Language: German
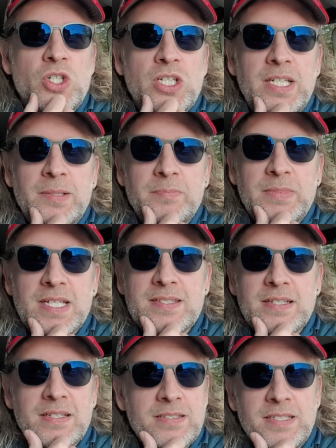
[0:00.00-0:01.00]
schlimm, dass
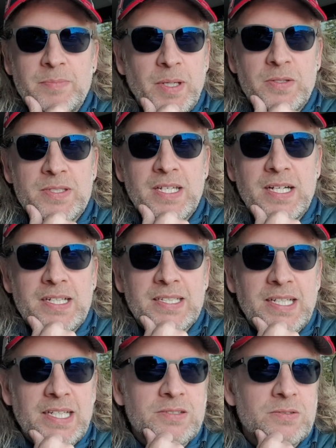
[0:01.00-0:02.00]
er es nicht mehr
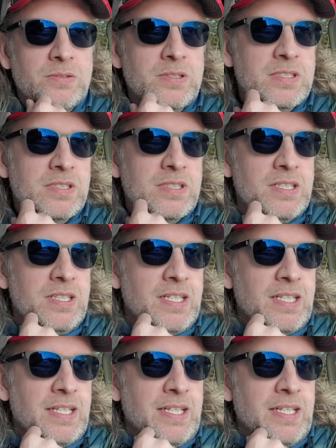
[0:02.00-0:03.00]
ausgehalten hat und
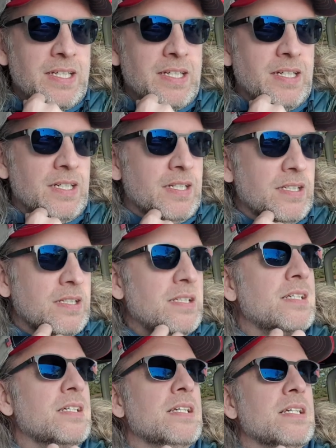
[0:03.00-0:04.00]
äh,
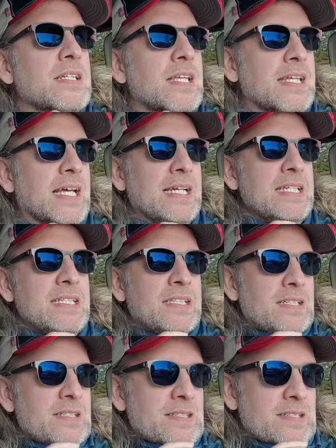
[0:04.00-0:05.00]
gegangen
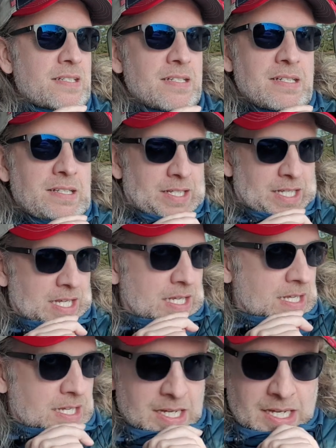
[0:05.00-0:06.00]
ist.
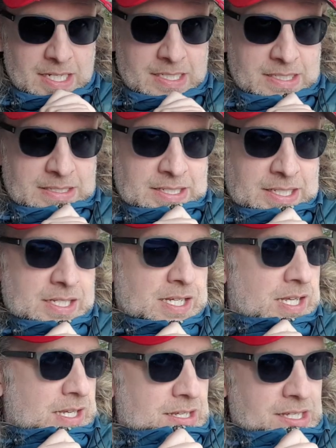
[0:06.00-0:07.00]
Äh, die
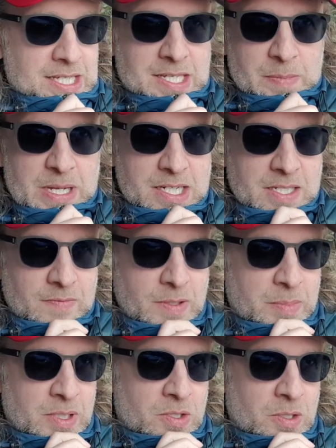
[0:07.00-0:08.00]
E-Mail, die wir
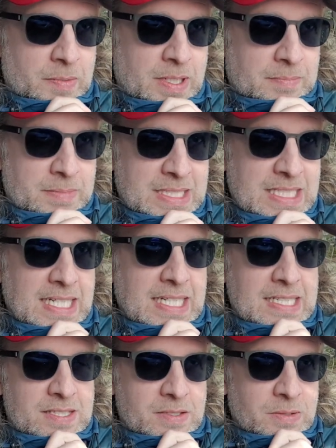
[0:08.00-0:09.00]
bekommen haben, die
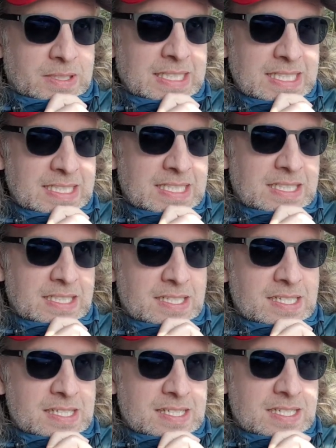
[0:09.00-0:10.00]
hat so richtig
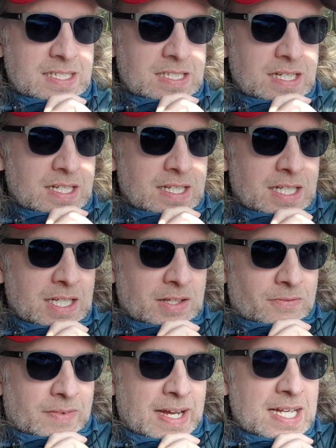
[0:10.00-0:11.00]
in sich,
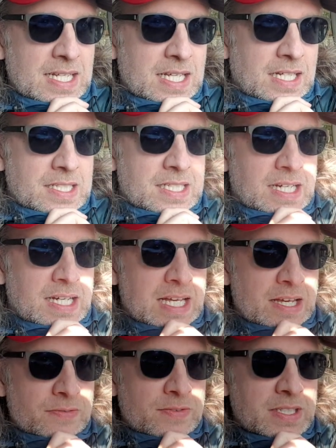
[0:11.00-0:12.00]
weil er da
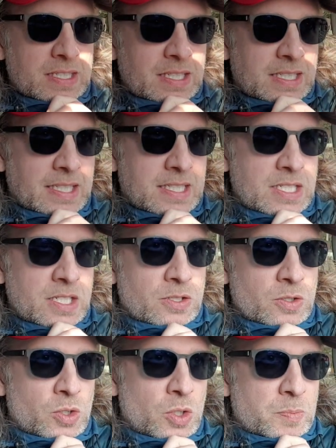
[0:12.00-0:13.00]
heftige
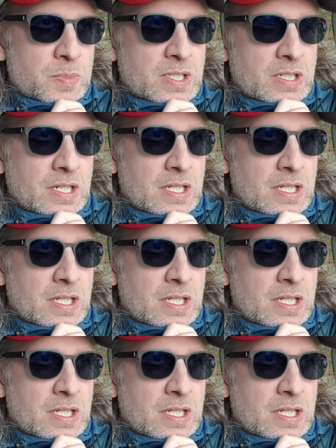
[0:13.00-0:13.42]
Kritik übt.